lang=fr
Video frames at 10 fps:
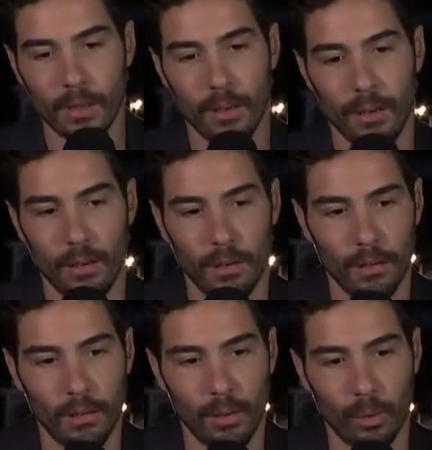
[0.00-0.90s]

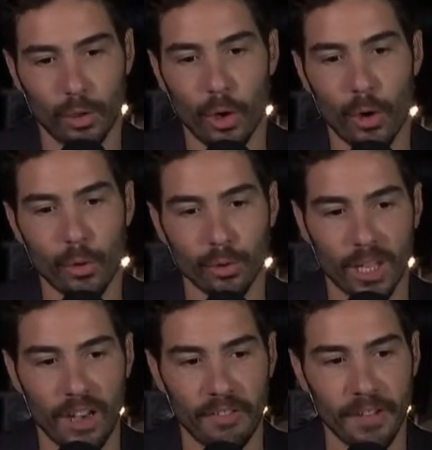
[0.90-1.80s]
Euh, on s'en rend
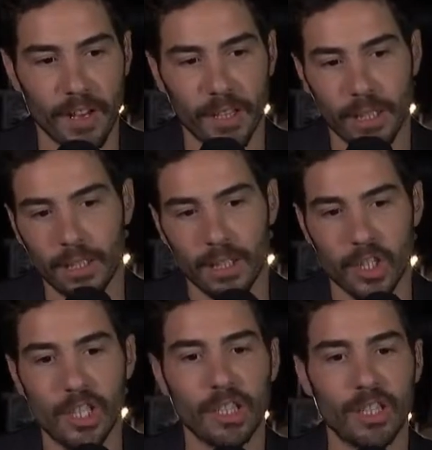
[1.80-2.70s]
compte à la fin et il
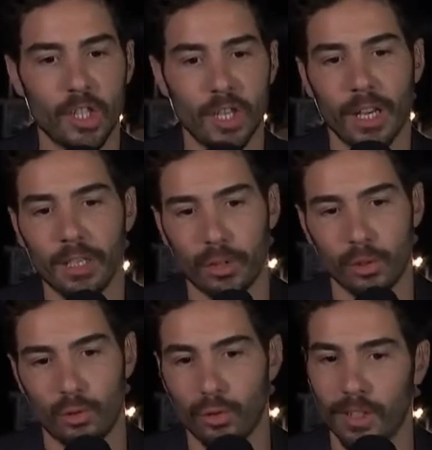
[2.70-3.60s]
s'agit de la
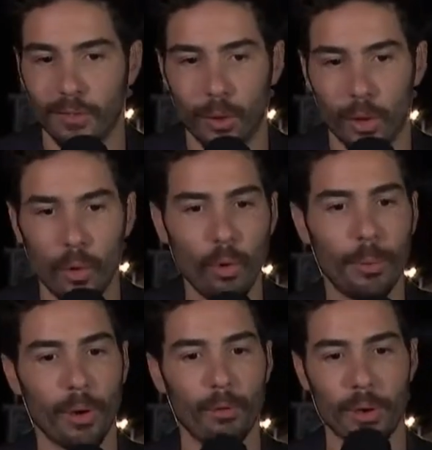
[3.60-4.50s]
dégénérescence du chef de leur
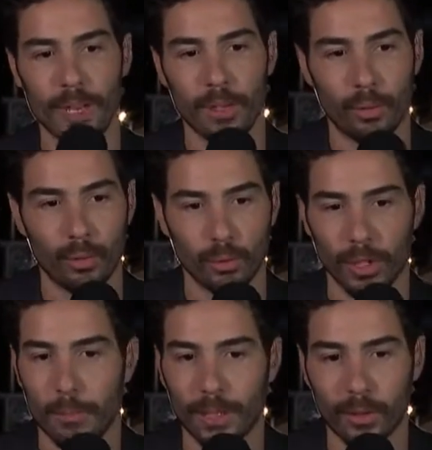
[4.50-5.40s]
groupe et on voit bien que tout le
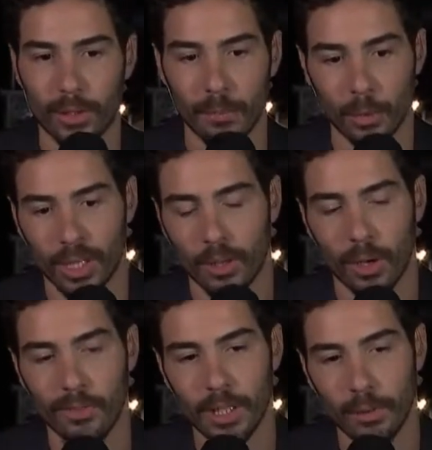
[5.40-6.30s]
monde n'est pas totalement
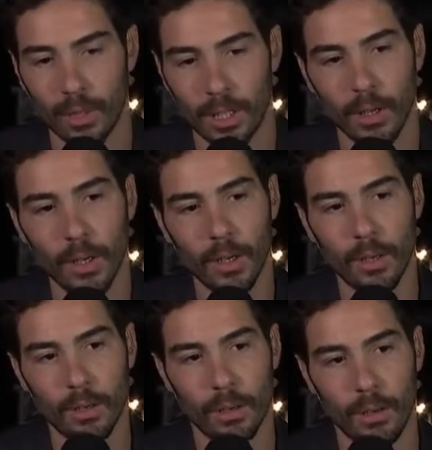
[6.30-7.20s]
d'accord avec lui.
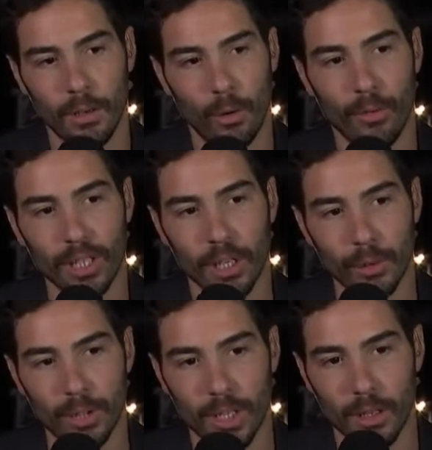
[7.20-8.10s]
on va dire
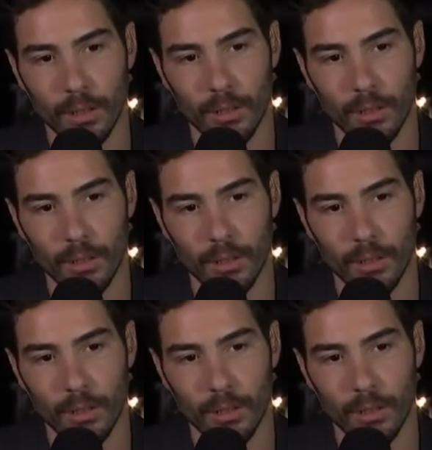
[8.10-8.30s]
que c'est